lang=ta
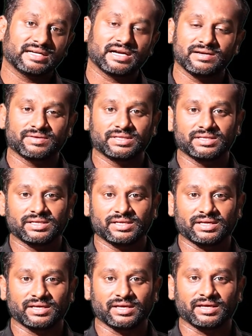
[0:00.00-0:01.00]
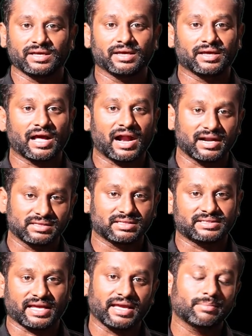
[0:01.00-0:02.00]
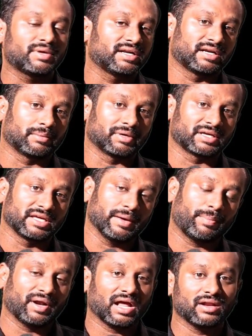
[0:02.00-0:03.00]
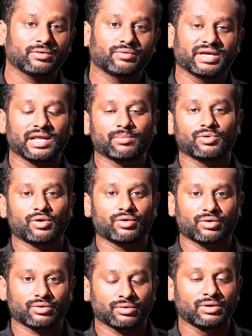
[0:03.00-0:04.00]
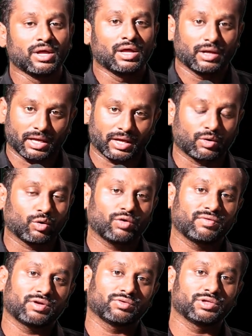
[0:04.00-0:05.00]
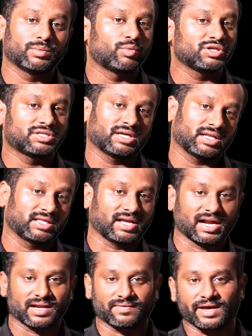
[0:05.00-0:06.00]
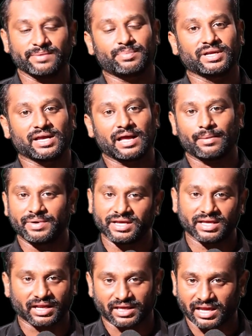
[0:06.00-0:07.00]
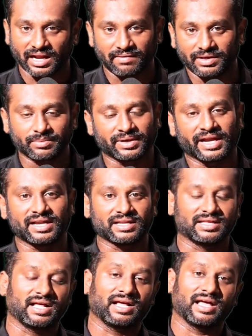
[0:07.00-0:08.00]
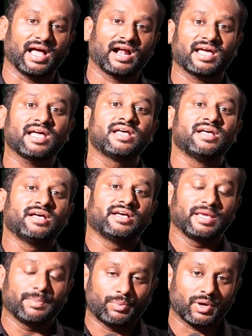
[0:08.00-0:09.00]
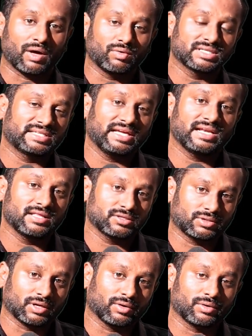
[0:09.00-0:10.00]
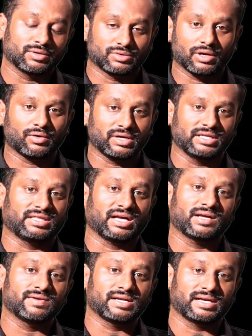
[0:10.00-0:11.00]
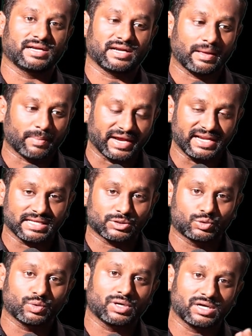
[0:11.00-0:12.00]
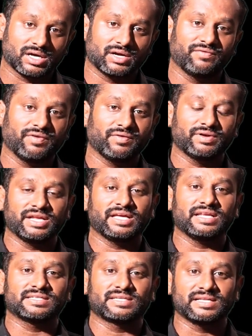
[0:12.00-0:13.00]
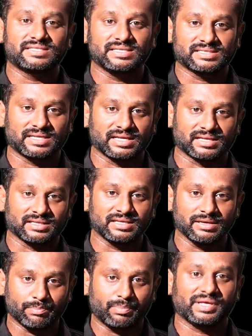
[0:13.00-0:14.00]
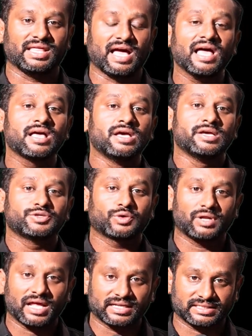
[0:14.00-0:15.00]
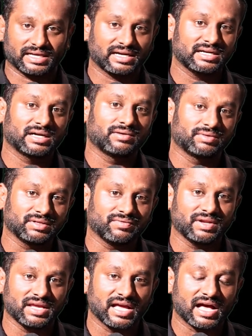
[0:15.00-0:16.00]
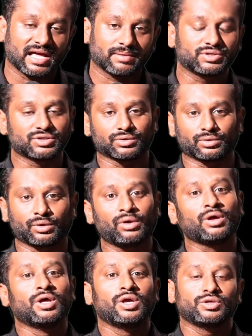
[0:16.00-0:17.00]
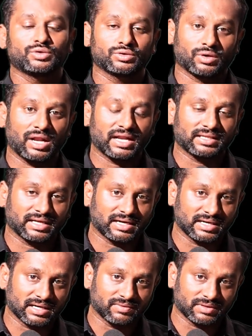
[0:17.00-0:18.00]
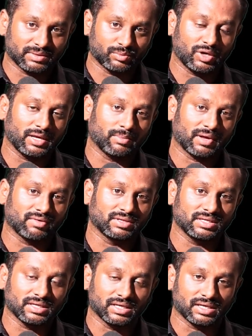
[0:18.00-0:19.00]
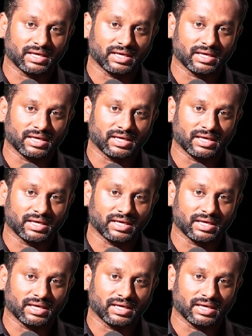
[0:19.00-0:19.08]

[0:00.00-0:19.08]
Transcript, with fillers: நாட்கள் வந்து அடுத்த டைம் இருக்குது நமக்கு எப்போனாலும் விக்ரம் லோன்றும் ரோவரும் வந்து முழிச்சுக்கிறதுக்கான வாய்ப்பு இருக்கா அப்படிங்கிற கேள்வியும் கேட்டிருந்தாங்க ஆனால் இப்போது அவங்க சைட்லேருந்து சொல்ல சொல்லக்கூடிய தகவல் என்னென்னா மைனஸ் டூ ஹண்ட்ரட் டிகிரி செல்சியஸ்லேருந்து இப்போ தான் சோலார் தகடுகள் வந்து விரிய ஆரம்பிச்சிருக்கும் ஸோ சோலார் தகடுகள் வந்து மூலியமாக வந்து